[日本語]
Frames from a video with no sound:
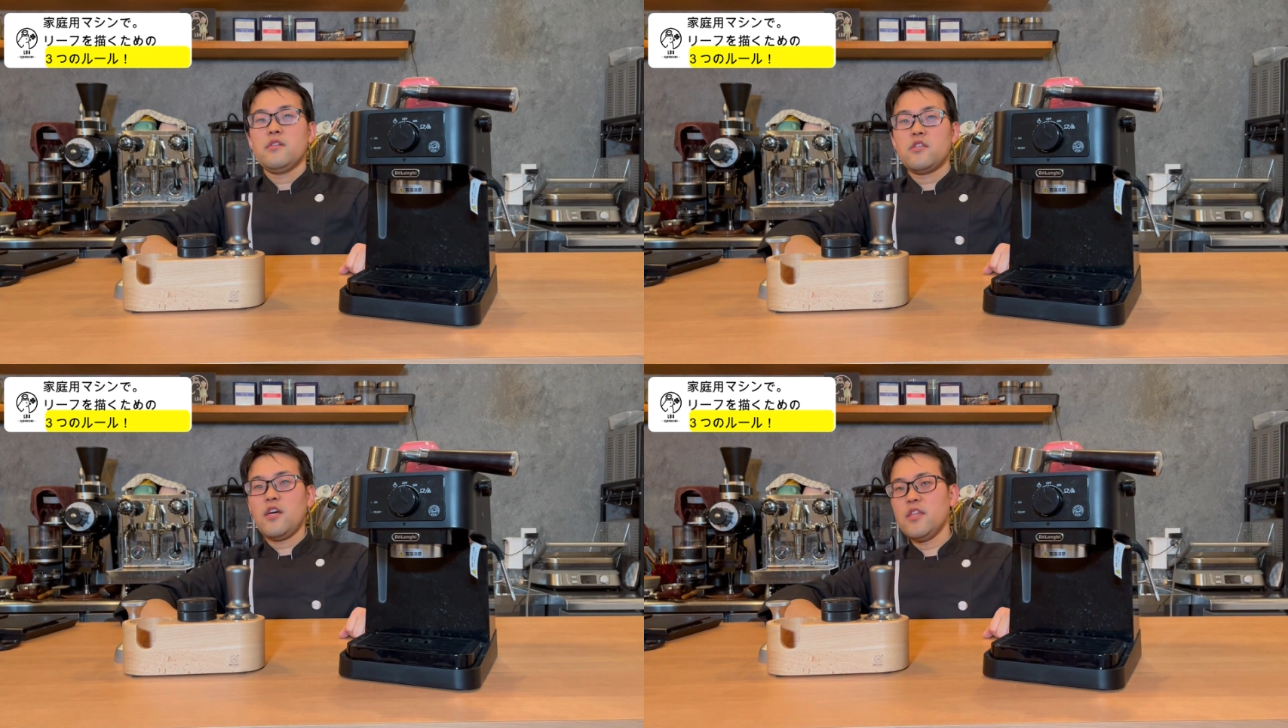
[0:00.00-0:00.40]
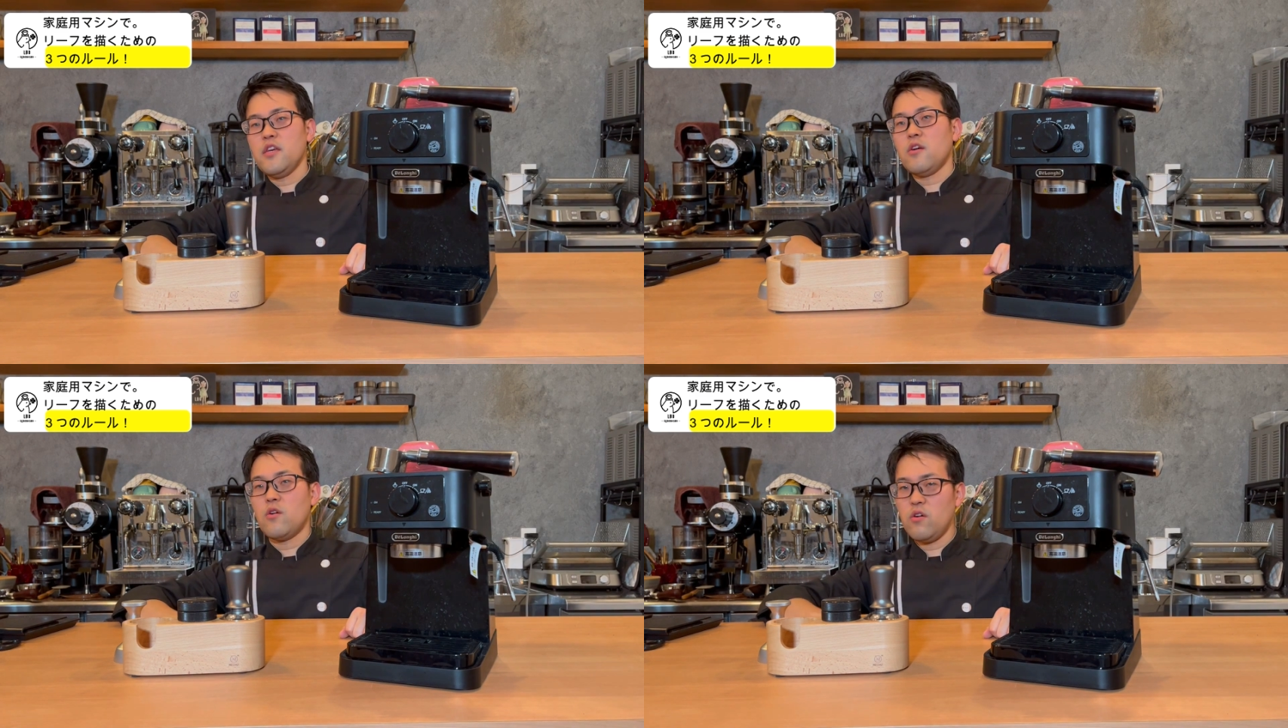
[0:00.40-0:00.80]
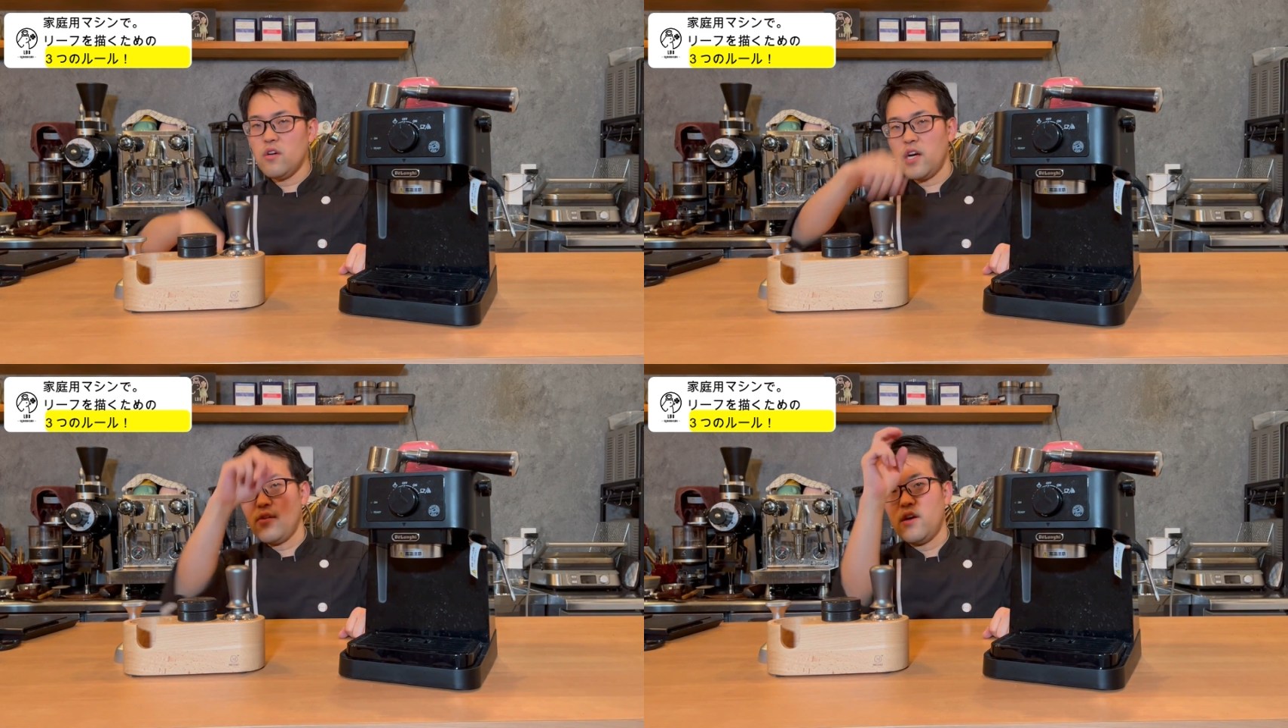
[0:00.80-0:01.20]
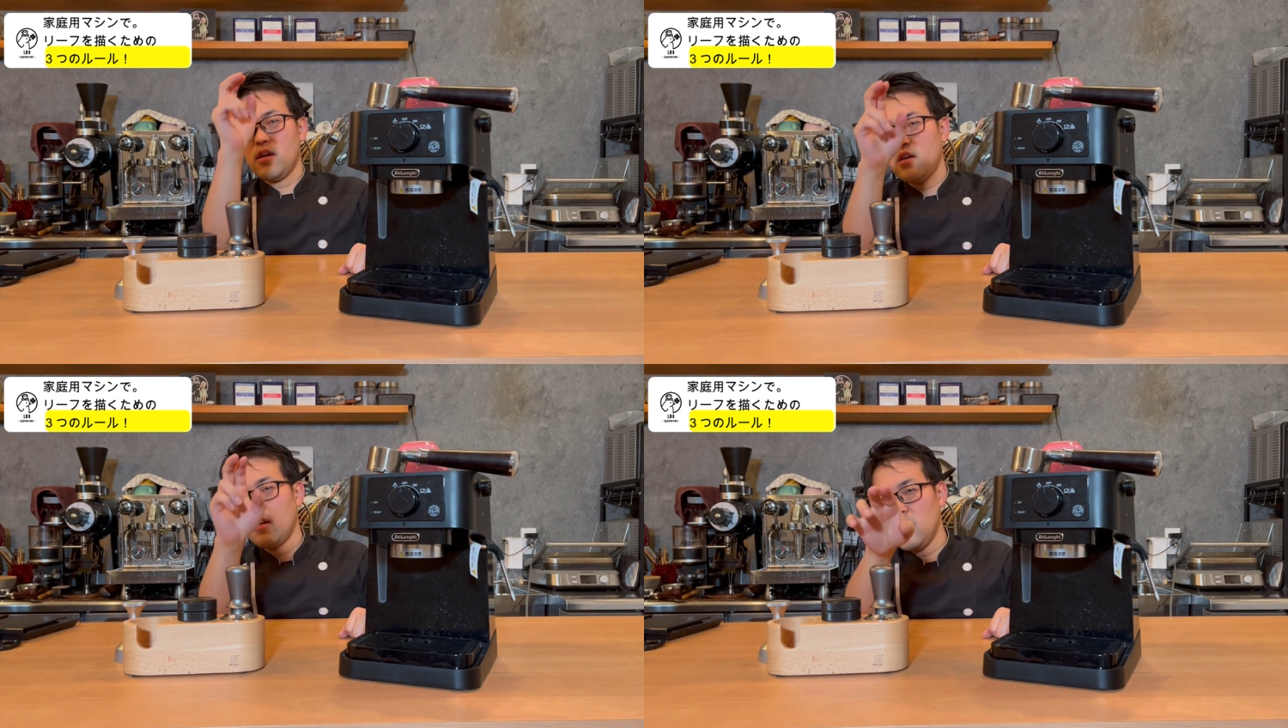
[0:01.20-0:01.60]
さて今回
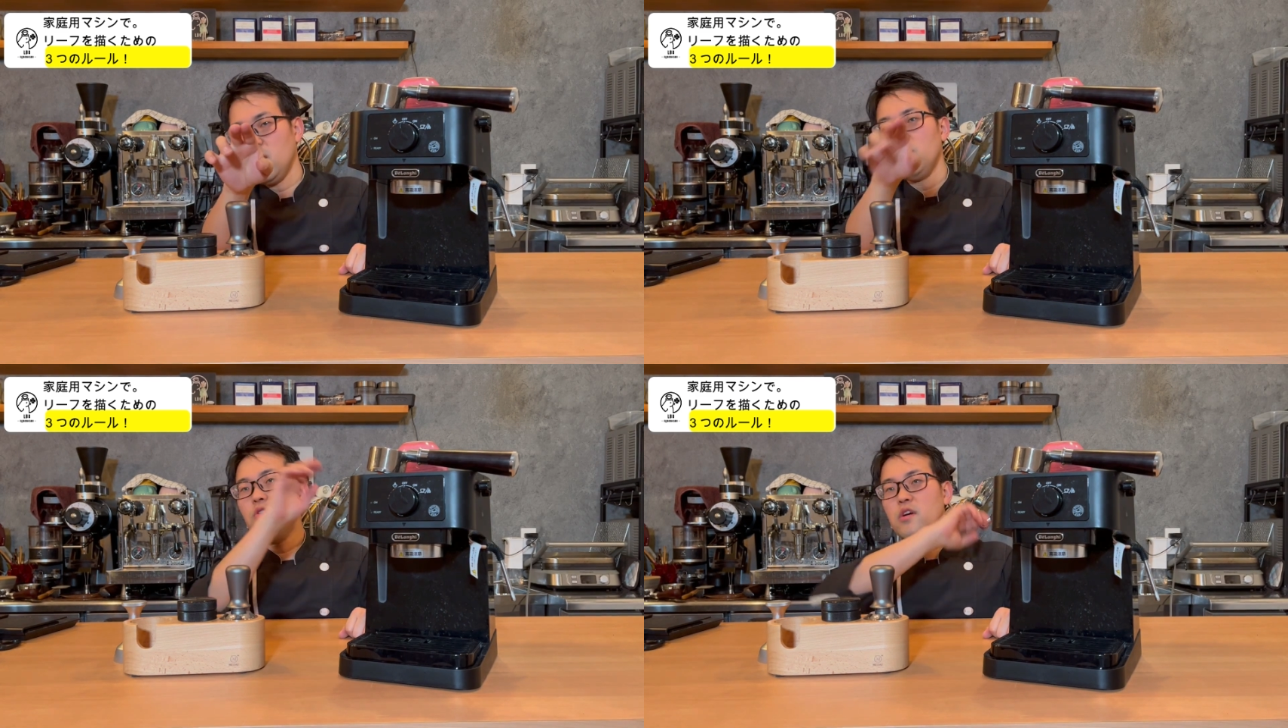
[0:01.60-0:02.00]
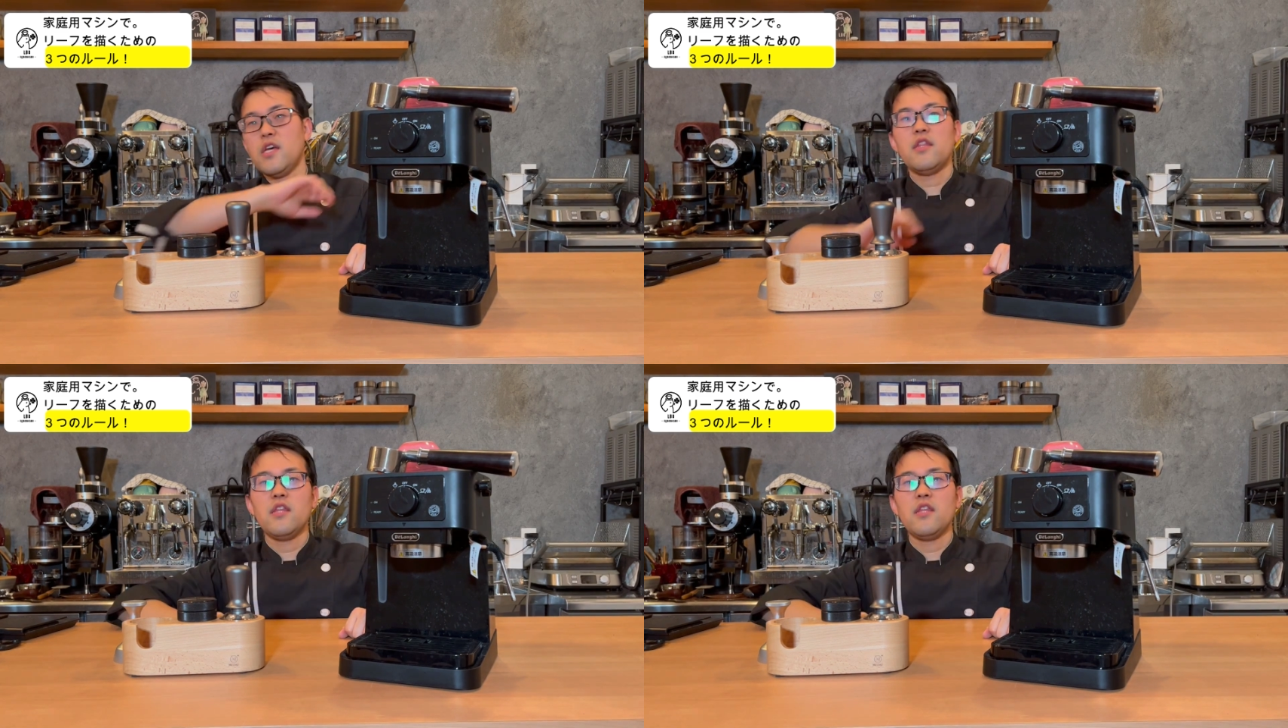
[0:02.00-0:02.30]
はリーフをやっ